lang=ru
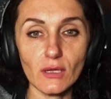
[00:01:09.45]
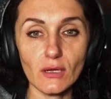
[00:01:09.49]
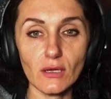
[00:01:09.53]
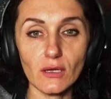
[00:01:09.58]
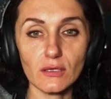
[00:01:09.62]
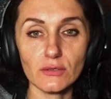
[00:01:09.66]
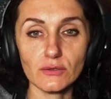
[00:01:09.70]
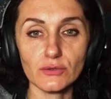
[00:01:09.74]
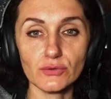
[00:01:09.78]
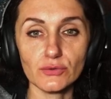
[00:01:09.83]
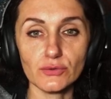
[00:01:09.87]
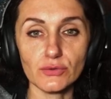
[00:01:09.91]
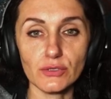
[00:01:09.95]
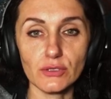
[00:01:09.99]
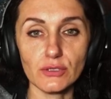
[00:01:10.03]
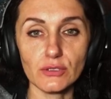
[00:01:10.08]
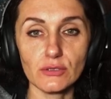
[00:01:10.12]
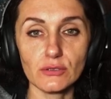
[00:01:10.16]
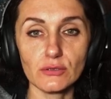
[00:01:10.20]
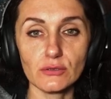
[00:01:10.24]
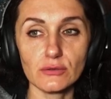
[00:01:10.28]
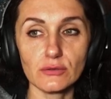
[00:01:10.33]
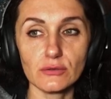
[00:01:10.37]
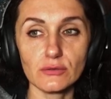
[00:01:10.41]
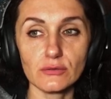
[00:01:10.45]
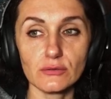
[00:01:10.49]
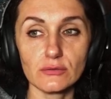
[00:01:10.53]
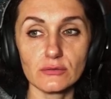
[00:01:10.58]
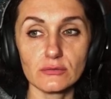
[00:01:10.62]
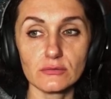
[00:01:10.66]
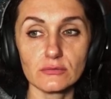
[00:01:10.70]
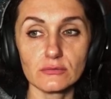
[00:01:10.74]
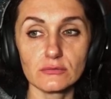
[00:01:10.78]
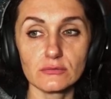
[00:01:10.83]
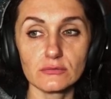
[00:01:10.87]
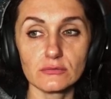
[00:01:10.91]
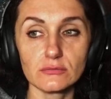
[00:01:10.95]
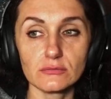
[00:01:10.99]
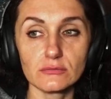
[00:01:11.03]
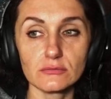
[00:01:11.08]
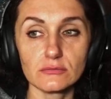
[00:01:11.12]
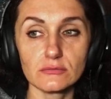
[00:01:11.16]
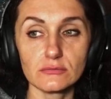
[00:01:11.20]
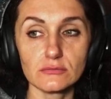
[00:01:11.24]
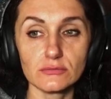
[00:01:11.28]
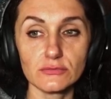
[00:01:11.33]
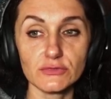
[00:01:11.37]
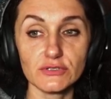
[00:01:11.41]
который,
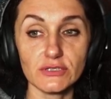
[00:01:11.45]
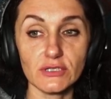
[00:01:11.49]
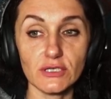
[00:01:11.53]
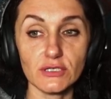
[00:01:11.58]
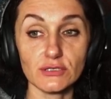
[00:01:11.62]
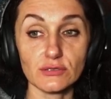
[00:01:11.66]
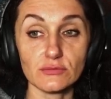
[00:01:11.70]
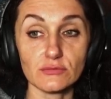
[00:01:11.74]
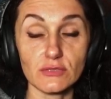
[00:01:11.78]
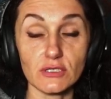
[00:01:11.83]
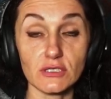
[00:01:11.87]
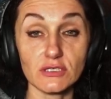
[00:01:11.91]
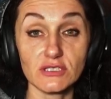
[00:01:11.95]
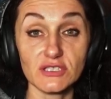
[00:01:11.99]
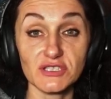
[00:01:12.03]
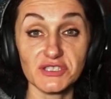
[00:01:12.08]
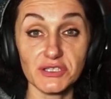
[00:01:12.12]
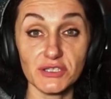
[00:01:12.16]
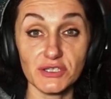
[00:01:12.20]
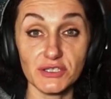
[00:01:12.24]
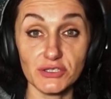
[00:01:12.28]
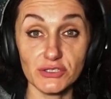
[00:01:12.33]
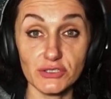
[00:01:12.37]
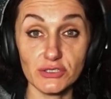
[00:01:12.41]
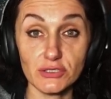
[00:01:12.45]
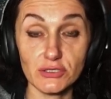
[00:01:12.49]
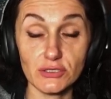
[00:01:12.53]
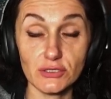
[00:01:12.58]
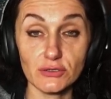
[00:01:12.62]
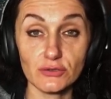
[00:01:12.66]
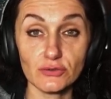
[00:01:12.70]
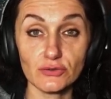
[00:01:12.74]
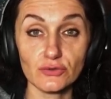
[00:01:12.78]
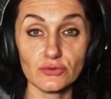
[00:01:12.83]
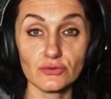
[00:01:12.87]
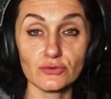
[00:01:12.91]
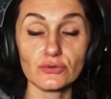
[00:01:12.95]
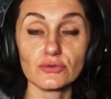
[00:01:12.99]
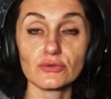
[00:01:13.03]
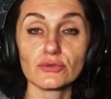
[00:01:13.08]
скажем так, титанический труд.